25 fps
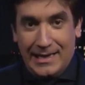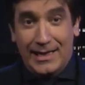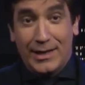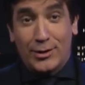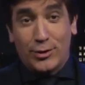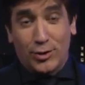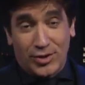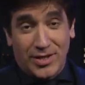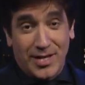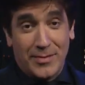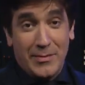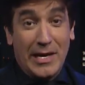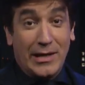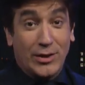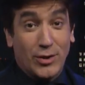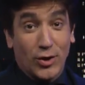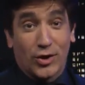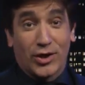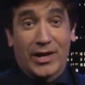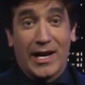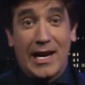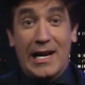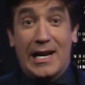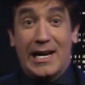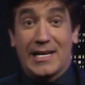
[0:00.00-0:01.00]
Y entonces me
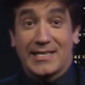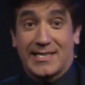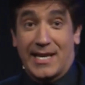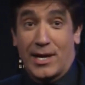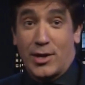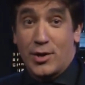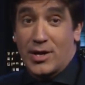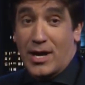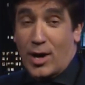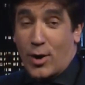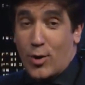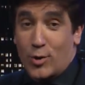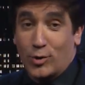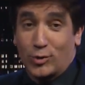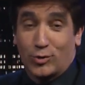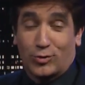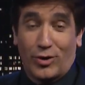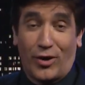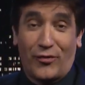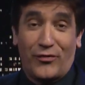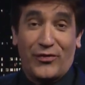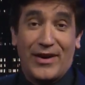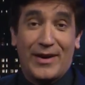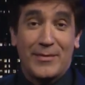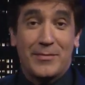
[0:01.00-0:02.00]
hizo reír la señora con
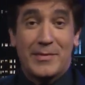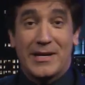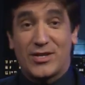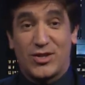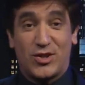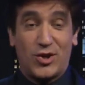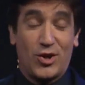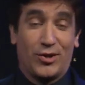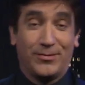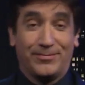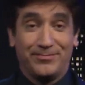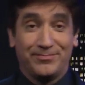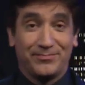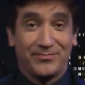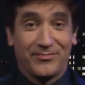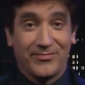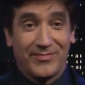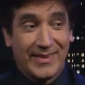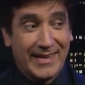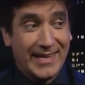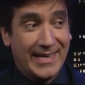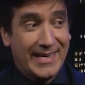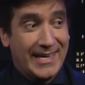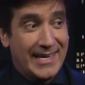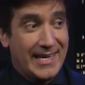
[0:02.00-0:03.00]
su afirmación.
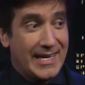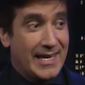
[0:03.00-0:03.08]
¡Claro!